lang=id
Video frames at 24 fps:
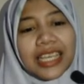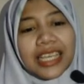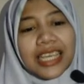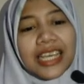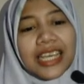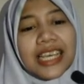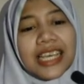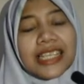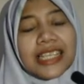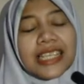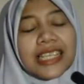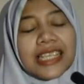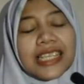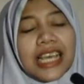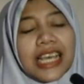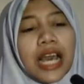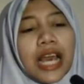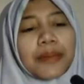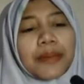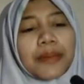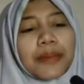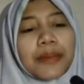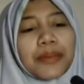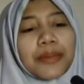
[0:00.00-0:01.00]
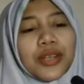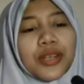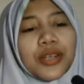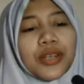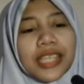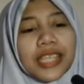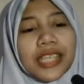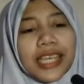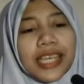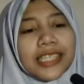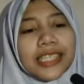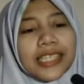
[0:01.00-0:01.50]
Ya,
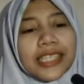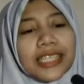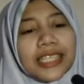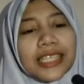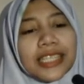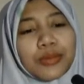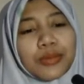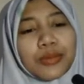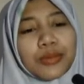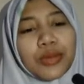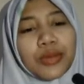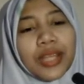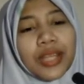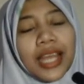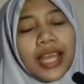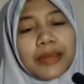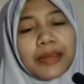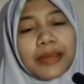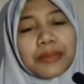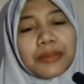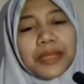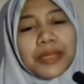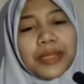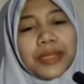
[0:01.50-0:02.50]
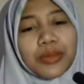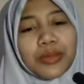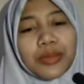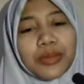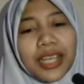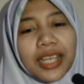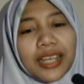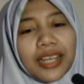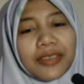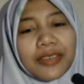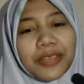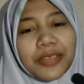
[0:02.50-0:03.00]
proses tersebut akan
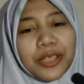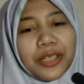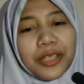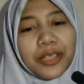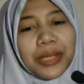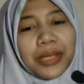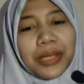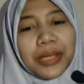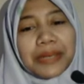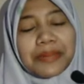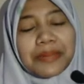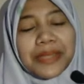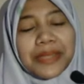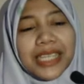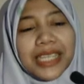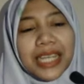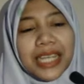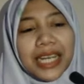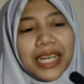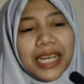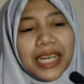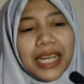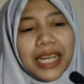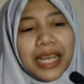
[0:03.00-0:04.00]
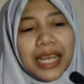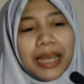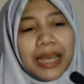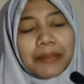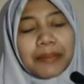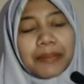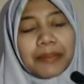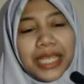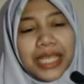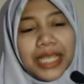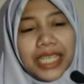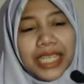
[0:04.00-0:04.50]
menimbulkan fenomena pijaran
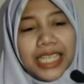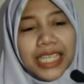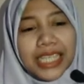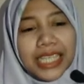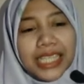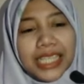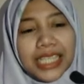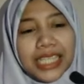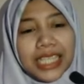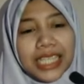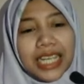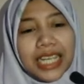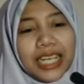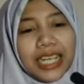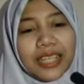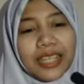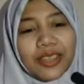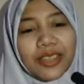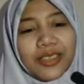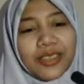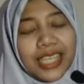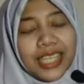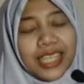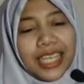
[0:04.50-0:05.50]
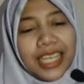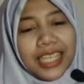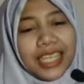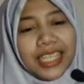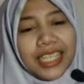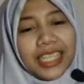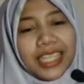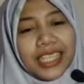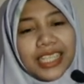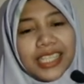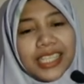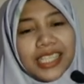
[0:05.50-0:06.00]
api dan sinar atau cahaya
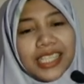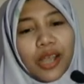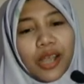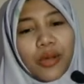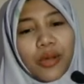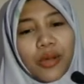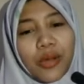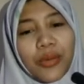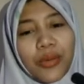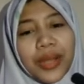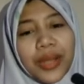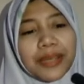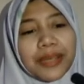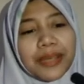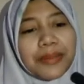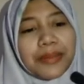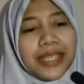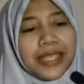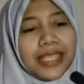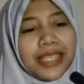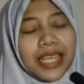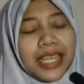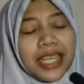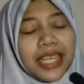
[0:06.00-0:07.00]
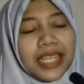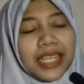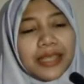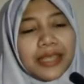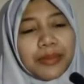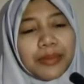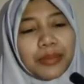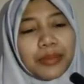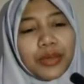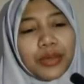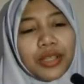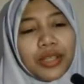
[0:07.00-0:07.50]
dari kejauhan yang biasanya
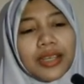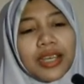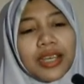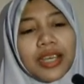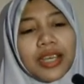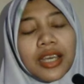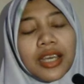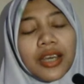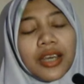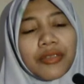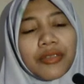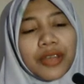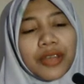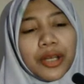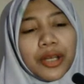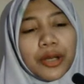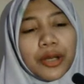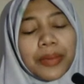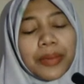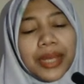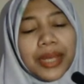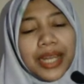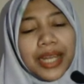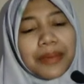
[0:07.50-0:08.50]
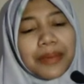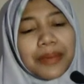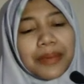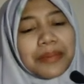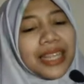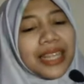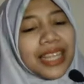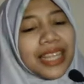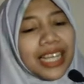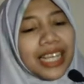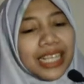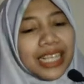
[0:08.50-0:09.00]
disebut fenomena
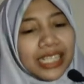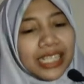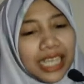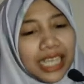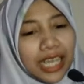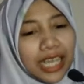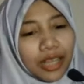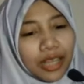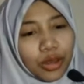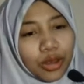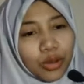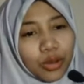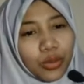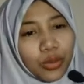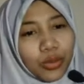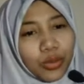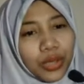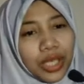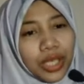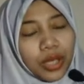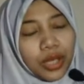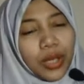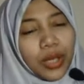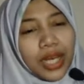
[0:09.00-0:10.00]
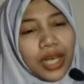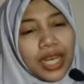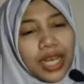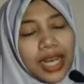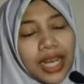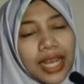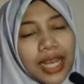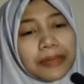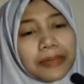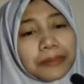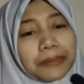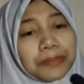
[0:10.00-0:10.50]
bintang jatuh itu
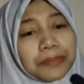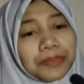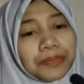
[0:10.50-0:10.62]
adalah